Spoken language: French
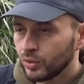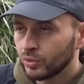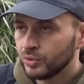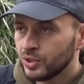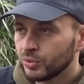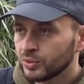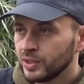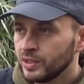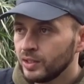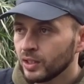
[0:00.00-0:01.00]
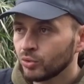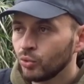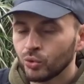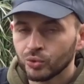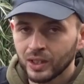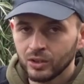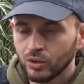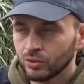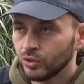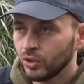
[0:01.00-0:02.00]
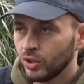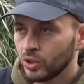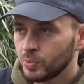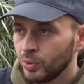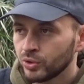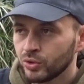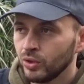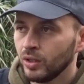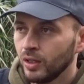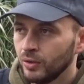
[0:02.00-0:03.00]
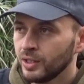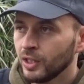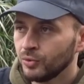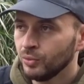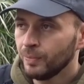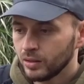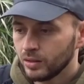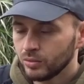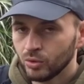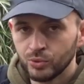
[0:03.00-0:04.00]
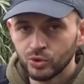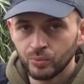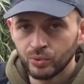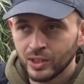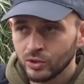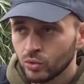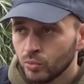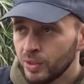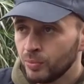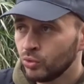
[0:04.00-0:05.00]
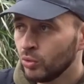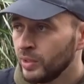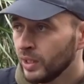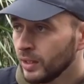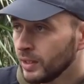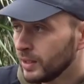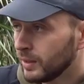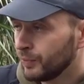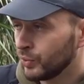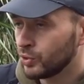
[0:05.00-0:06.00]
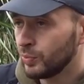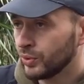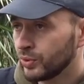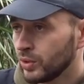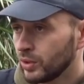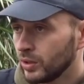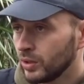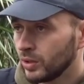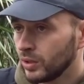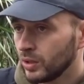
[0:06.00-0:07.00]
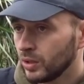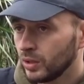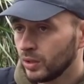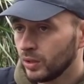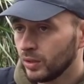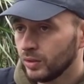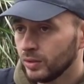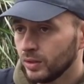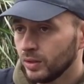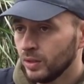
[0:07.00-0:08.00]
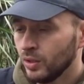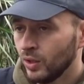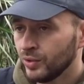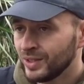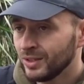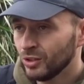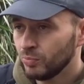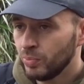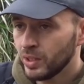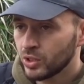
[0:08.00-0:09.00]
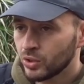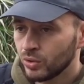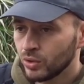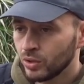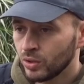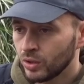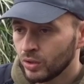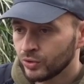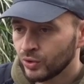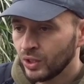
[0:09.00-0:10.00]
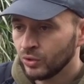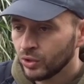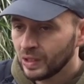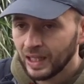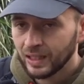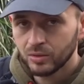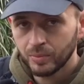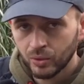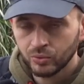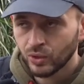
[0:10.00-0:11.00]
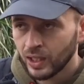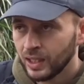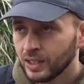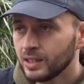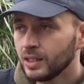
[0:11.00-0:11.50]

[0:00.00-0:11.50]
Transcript: conditions sanitaires trop contraignantes, euh, je pense que euh, le gardon, de plus en plus, ça se goupille plutôt bien. Donc je pense que euh, il y aura aussi une autre pêche sur un autre lac, par contre sur un lac